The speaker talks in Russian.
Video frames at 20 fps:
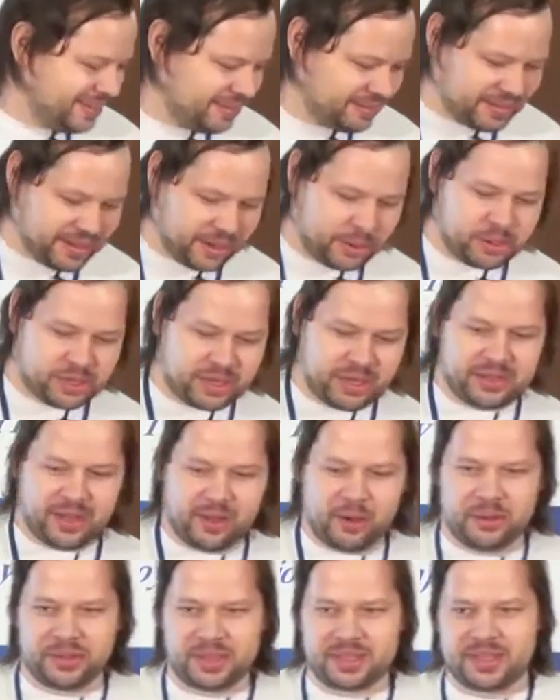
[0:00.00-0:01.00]
вы нарушили
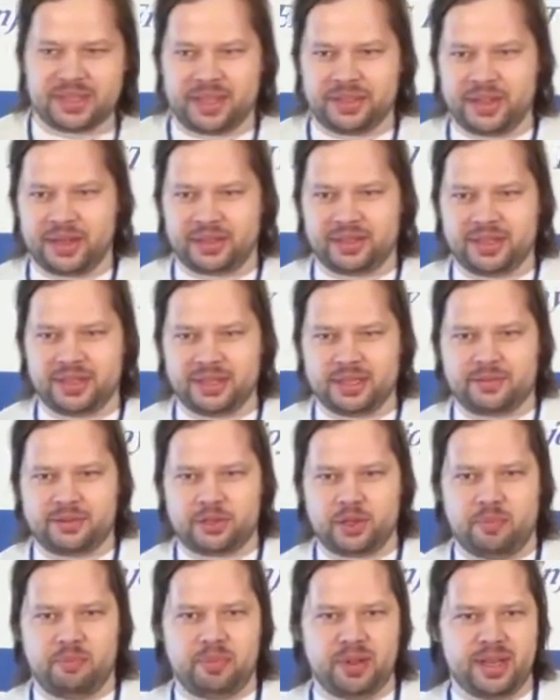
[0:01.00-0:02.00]
такой-то стандарт, идите
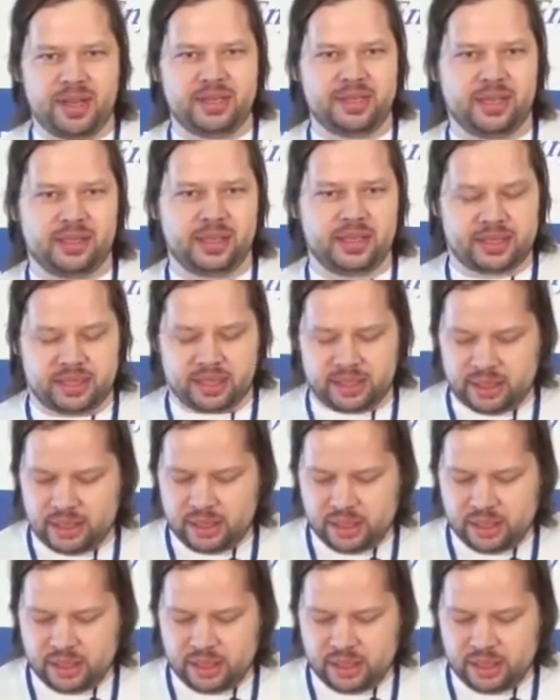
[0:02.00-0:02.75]
все и переделайте.